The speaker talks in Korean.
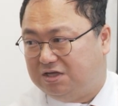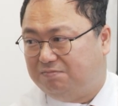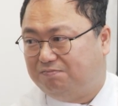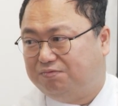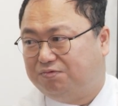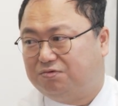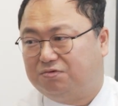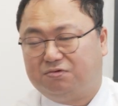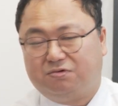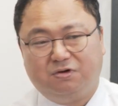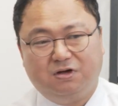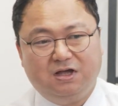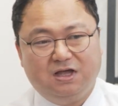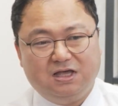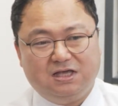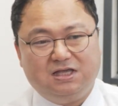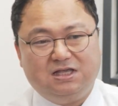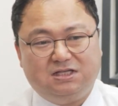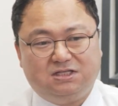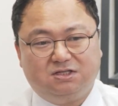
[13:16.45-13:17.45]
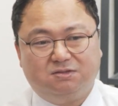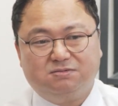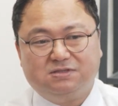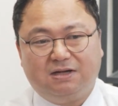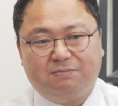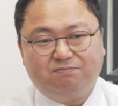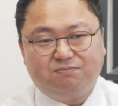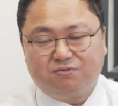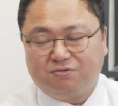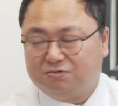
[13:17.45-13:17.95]
2%
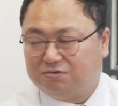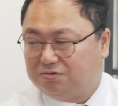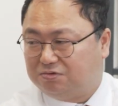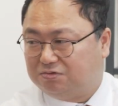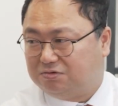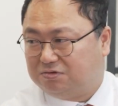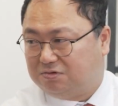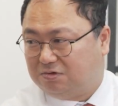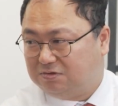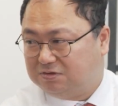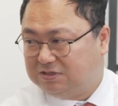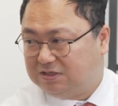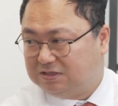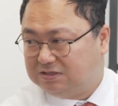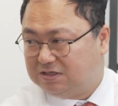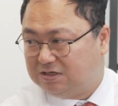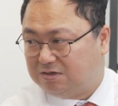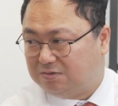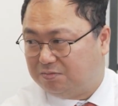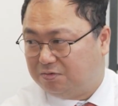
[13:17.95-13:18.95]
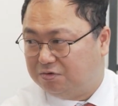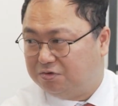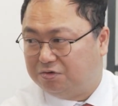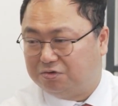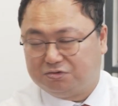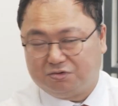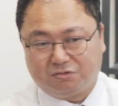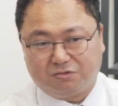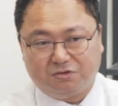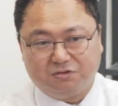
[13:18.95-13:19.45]
2.3% 정도 성장세를 아.
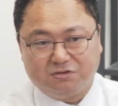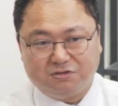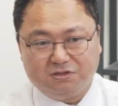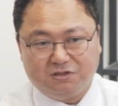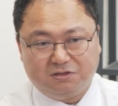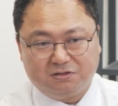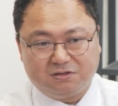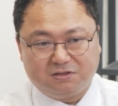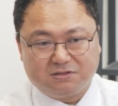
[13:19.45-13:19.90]
보여줬거든요.